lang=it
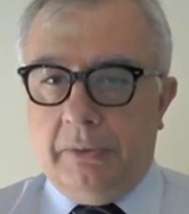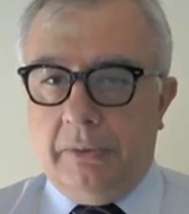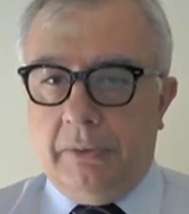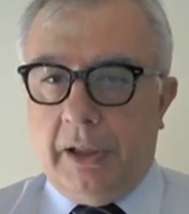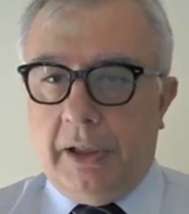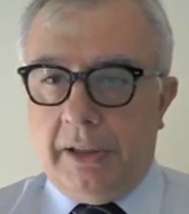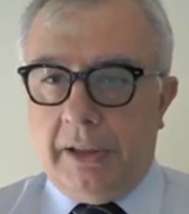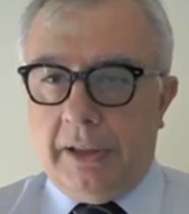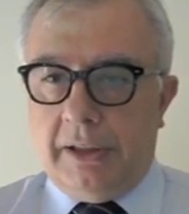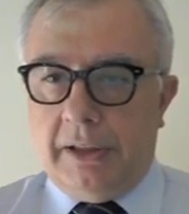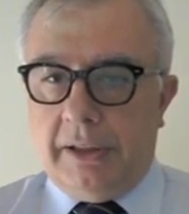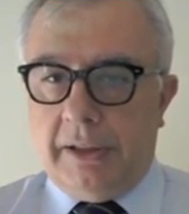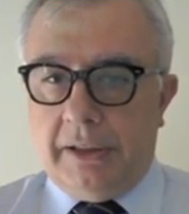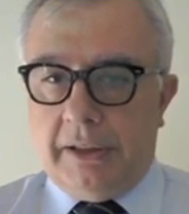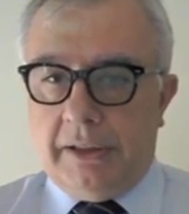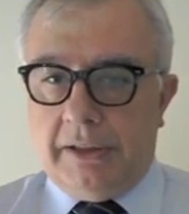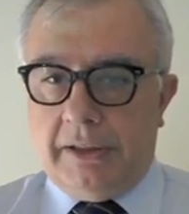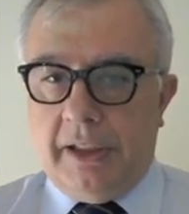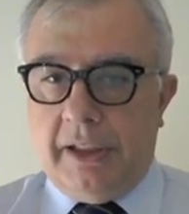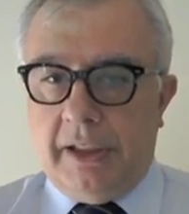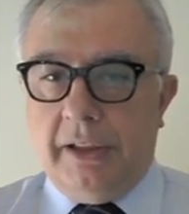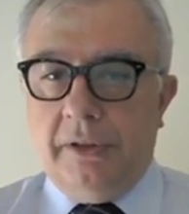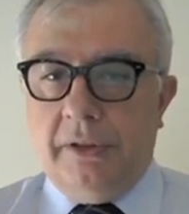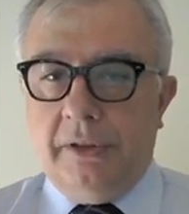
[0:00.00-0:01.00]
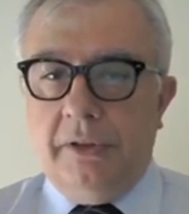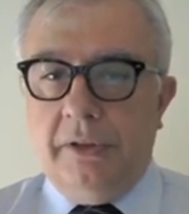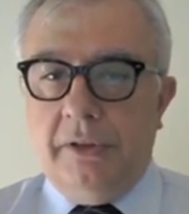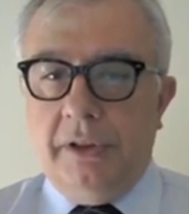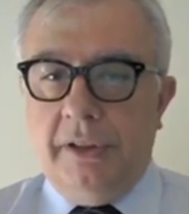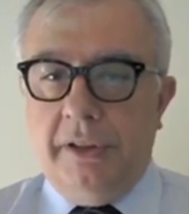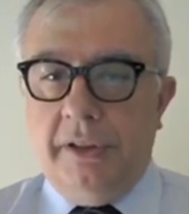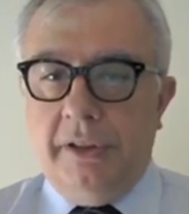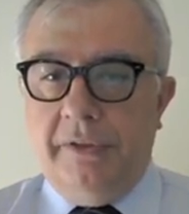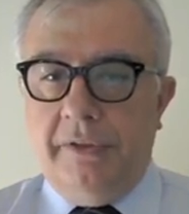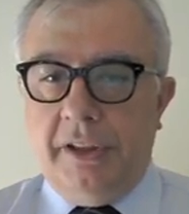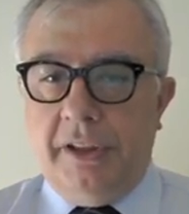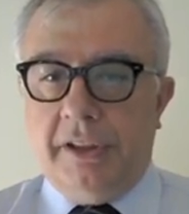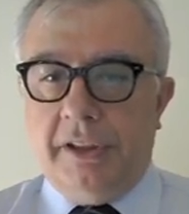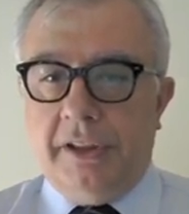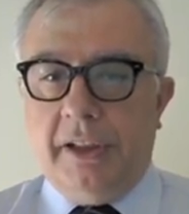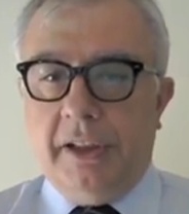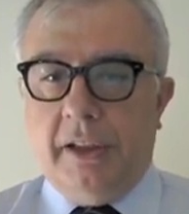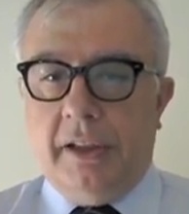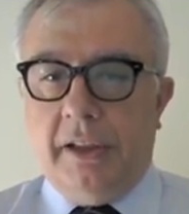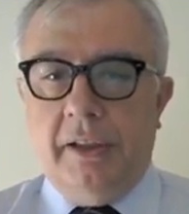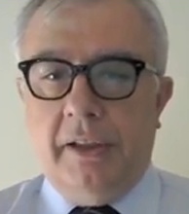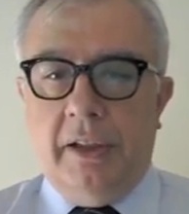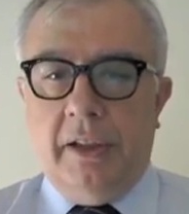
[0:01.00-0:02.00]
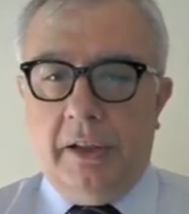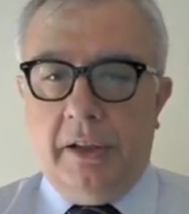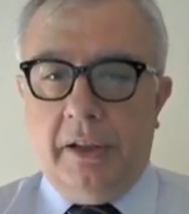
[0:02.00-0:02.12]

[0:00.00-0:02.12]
uguale a θ0 divisa